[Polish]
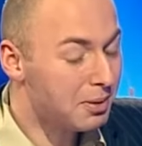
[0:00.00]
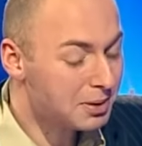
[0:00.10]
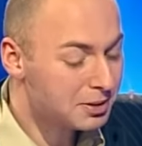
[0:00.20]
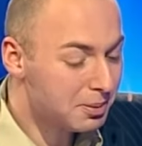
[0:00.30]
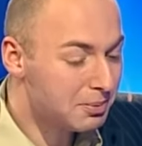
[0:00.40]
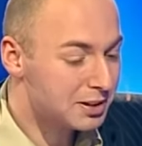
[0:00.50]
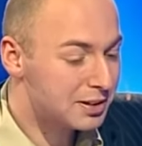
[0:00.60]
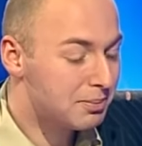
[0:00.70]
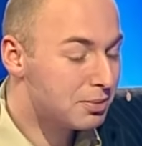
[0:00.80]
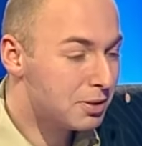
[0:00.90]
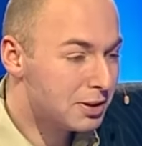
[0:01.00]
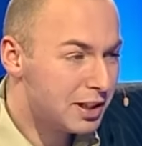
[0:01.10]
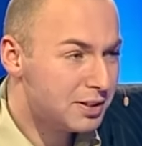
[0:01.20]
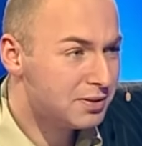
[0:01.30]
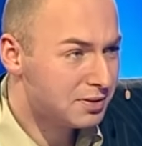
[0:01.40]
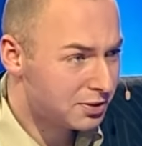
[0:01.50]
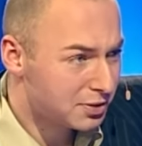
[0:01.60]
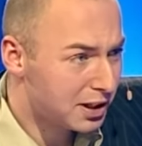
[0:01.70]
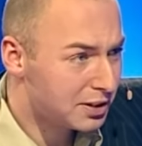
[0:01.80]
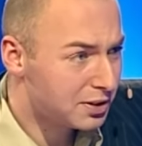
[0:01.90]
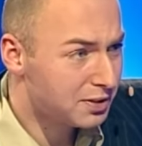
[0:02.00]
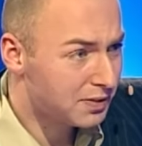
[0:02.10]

moment, moment, tam było ile? 13,